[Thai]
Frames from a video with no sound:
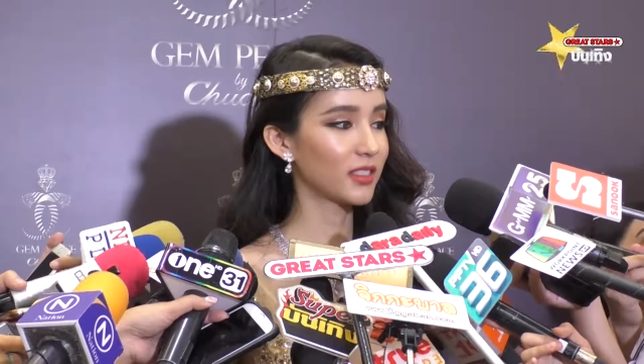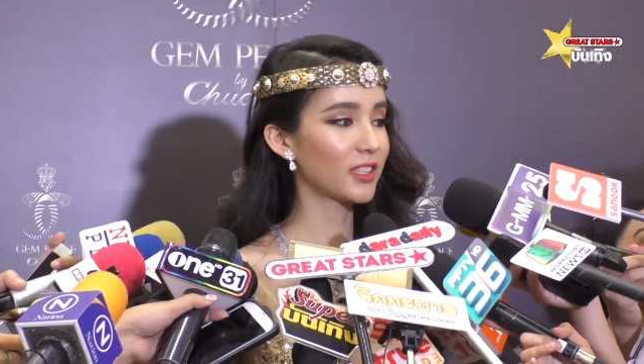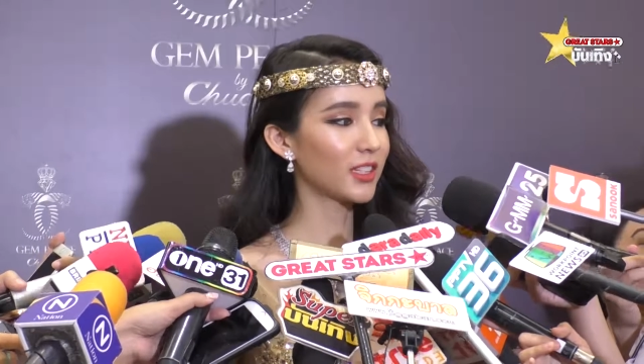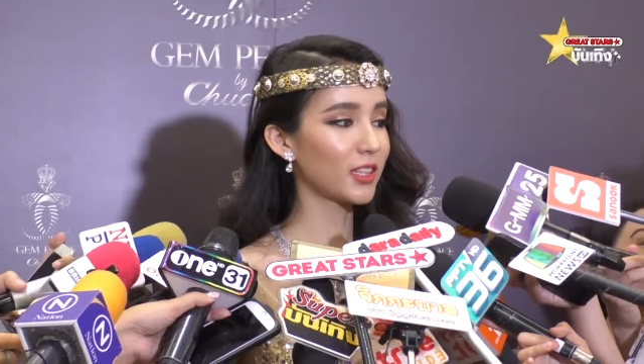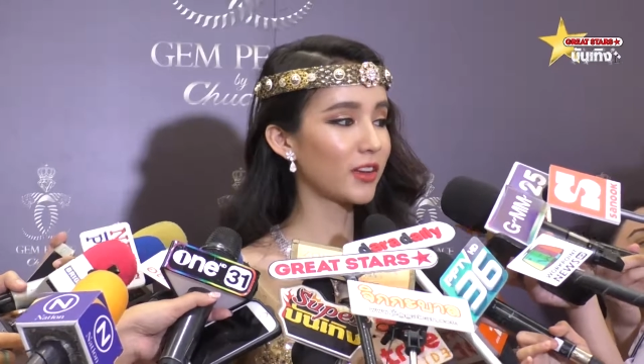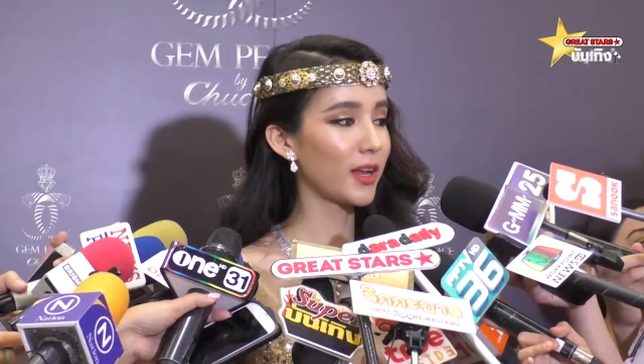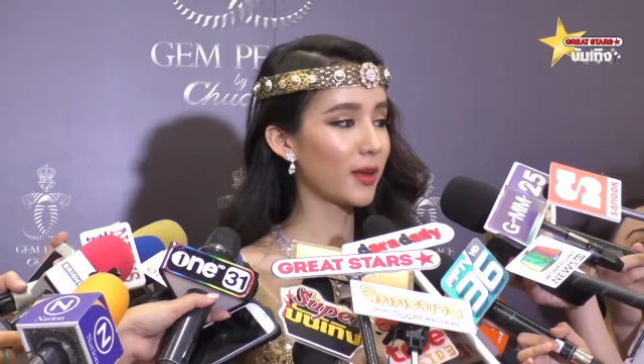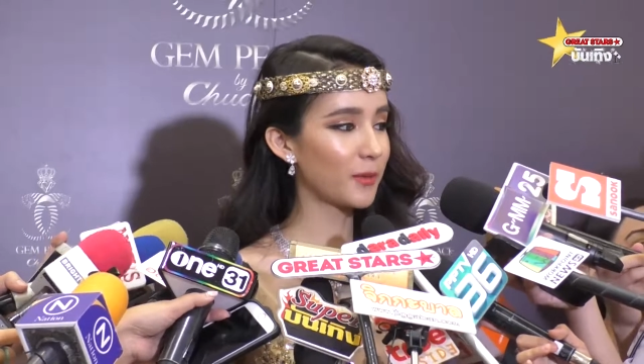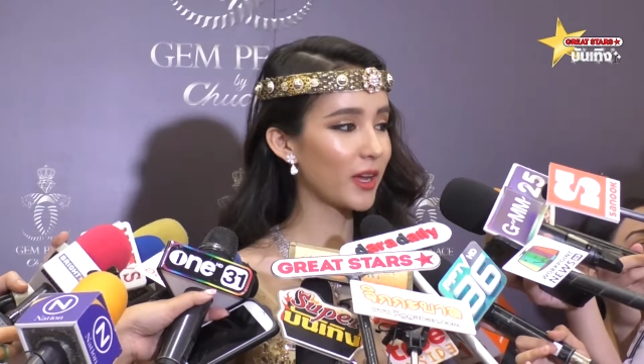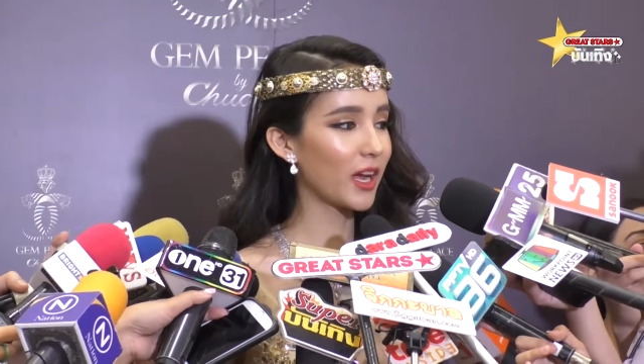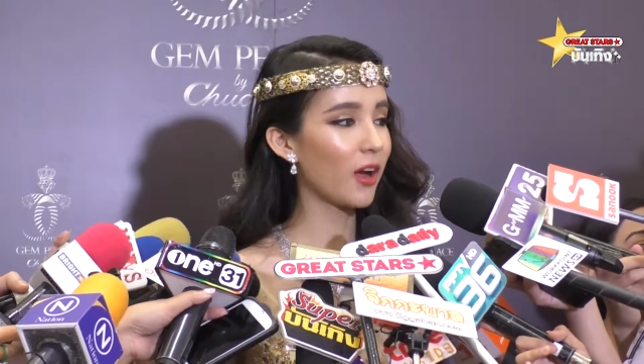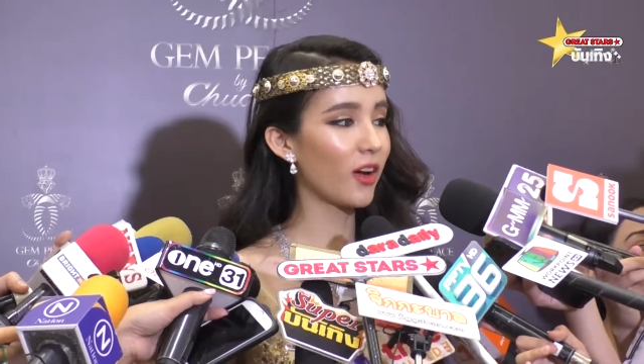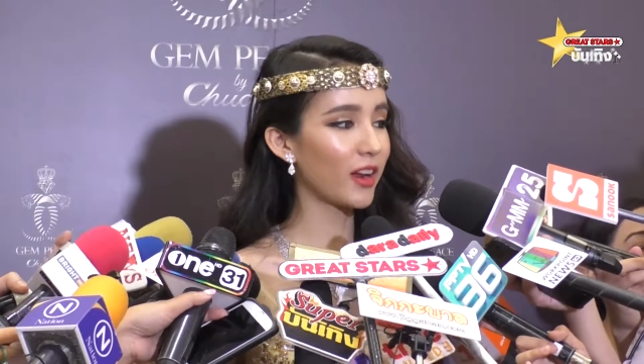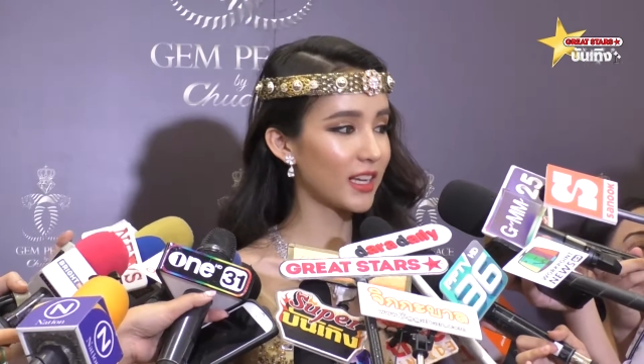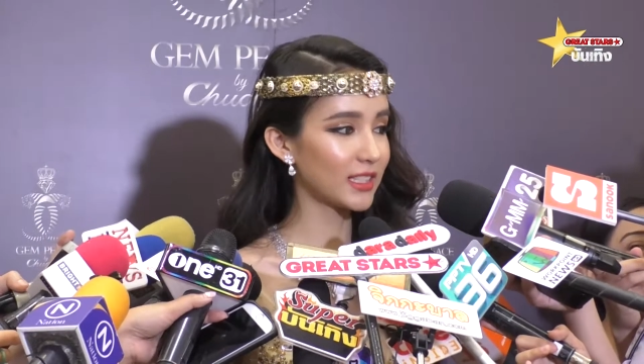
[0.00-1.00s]
แล้วตอนนี้พี่
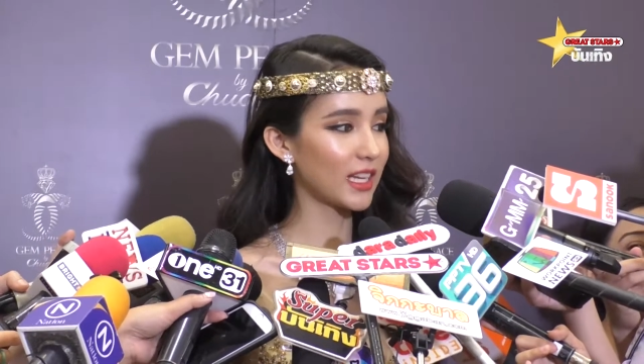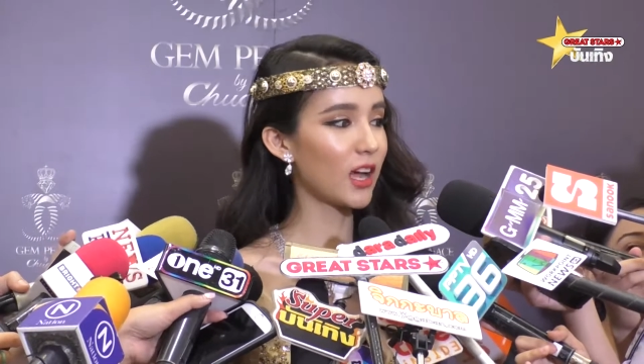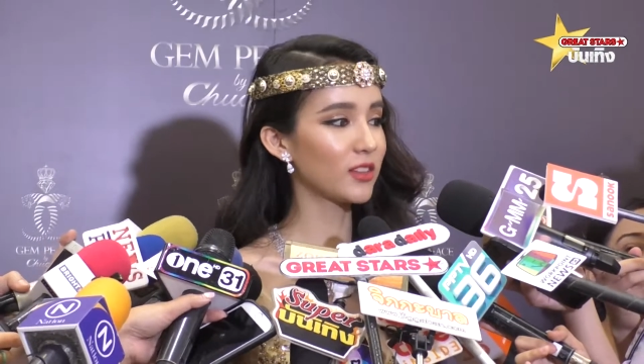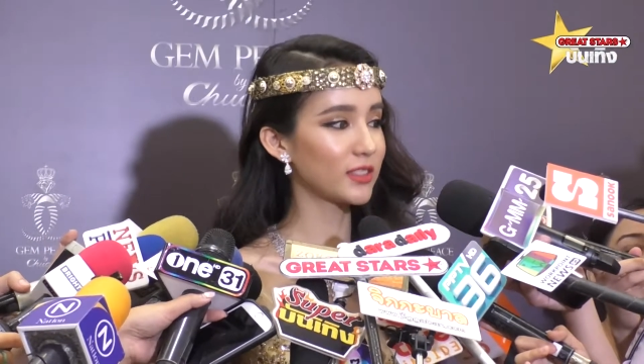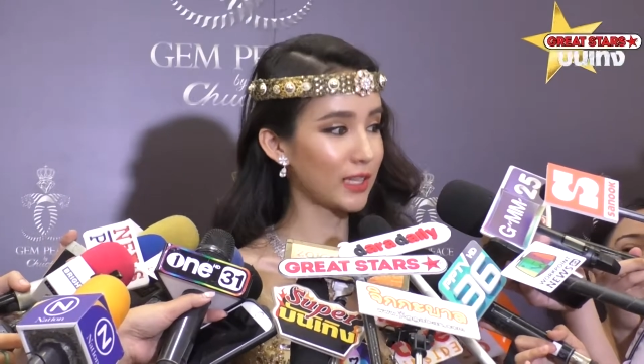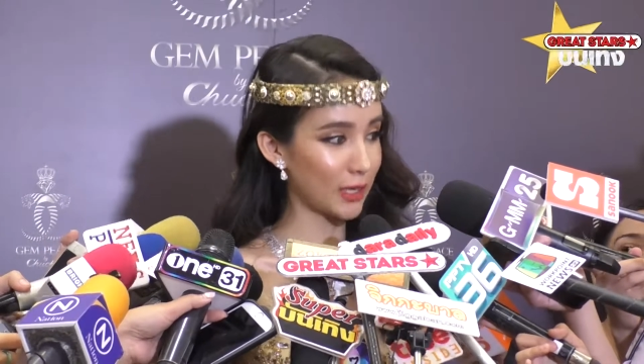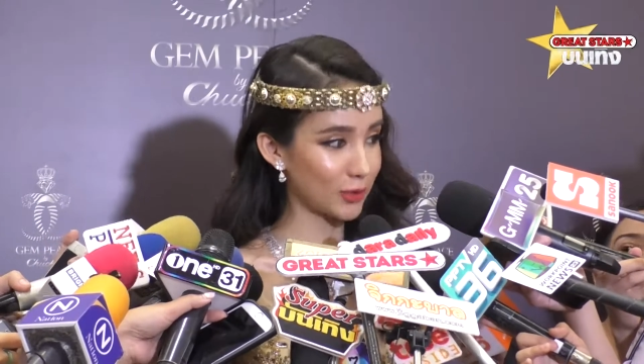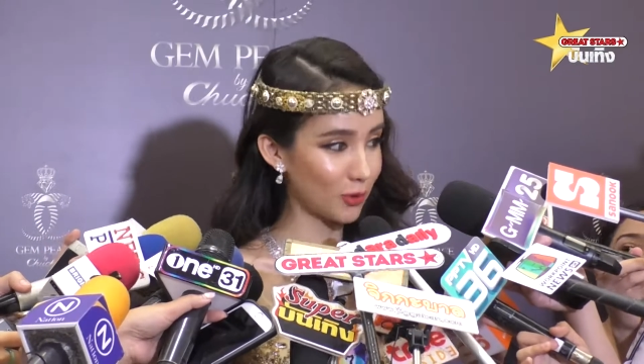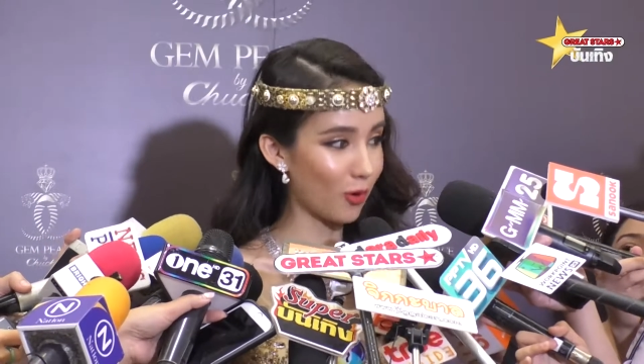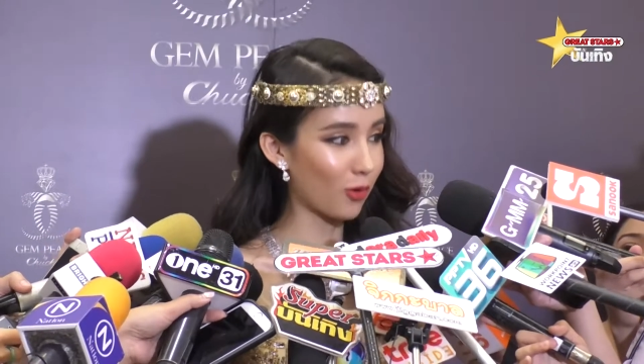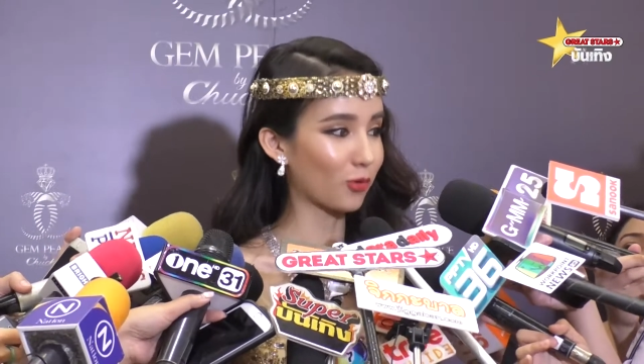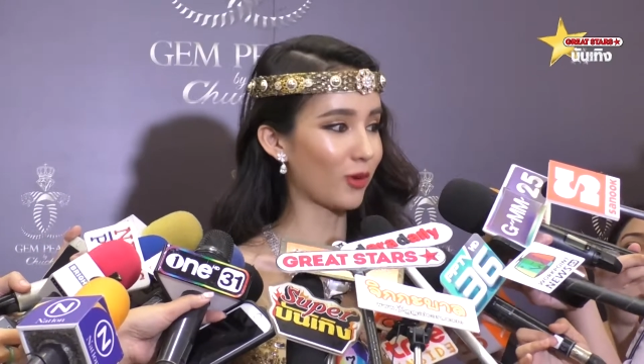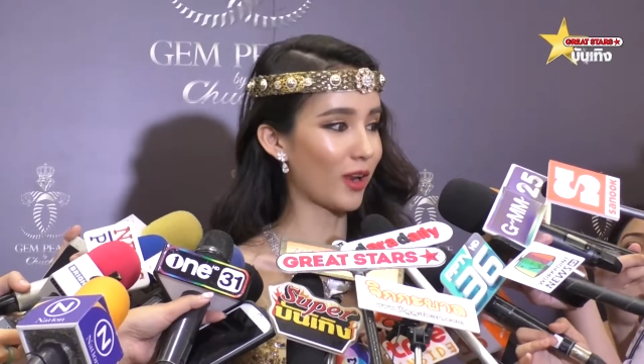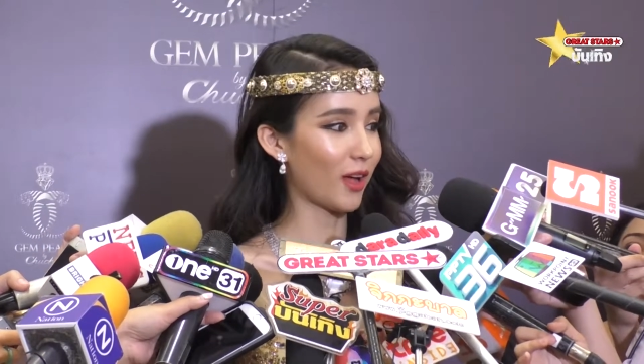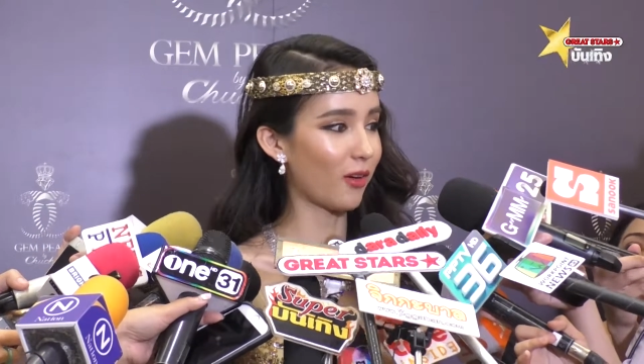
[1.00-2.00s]
เขาก็น่าจะเข้าใจในส่วนข
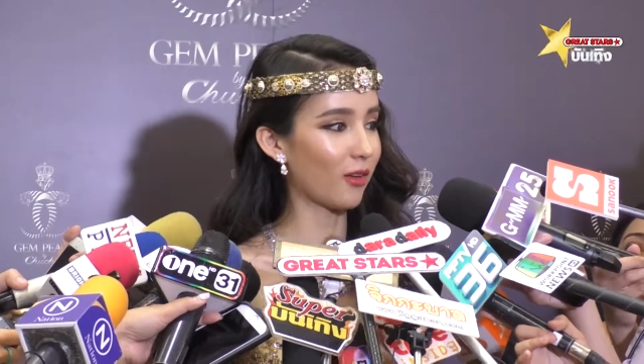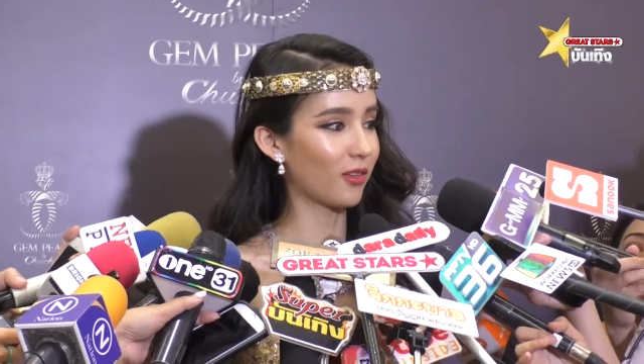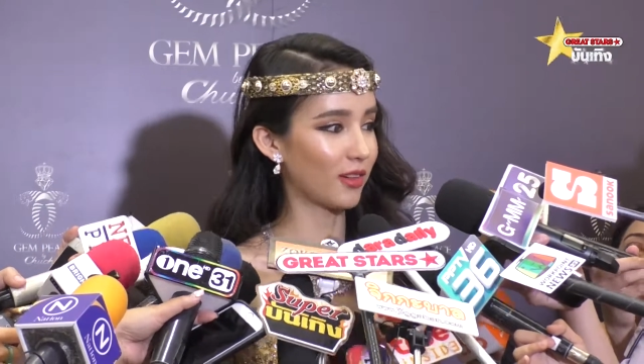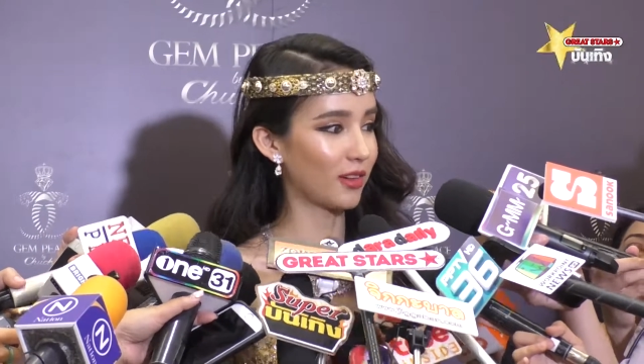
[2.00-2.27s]
องหนูแล้ว